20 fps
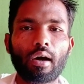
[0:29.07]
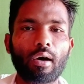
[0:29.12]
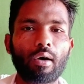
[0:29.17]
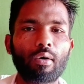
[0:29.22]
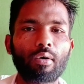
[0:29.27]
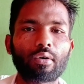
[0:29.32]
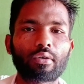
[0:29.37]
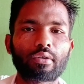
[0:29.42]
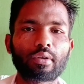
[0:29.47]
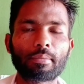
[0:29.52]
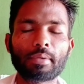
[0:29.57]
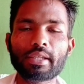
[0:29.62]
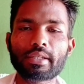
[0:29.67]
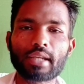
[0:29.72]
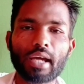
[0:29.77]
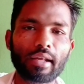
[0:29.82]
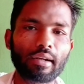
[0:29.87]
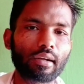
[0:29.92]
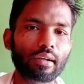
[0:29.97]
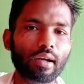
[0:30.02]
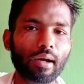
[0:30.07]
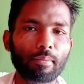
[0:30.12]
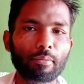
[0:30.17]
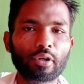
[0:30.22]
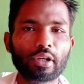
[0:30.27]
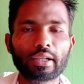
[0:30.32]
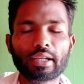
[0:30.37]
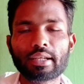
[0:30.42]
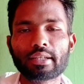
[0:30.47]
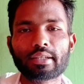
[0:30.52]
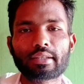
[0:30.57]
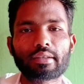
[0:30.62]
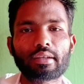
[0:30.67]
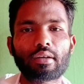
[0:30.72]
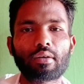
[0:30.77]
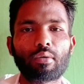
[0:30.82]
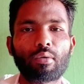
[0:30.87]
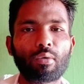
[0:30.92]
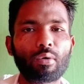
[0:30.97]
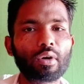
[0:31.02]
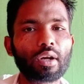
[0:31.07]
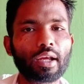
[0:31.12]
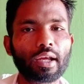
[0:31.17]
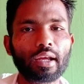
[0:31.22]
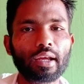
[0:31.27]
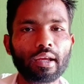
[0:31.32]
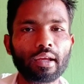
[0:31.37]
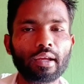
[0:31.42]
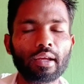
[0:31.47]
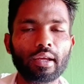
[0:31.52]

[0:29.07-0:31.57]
और सभी चैनल का मोनेटाइजेशन ऑन है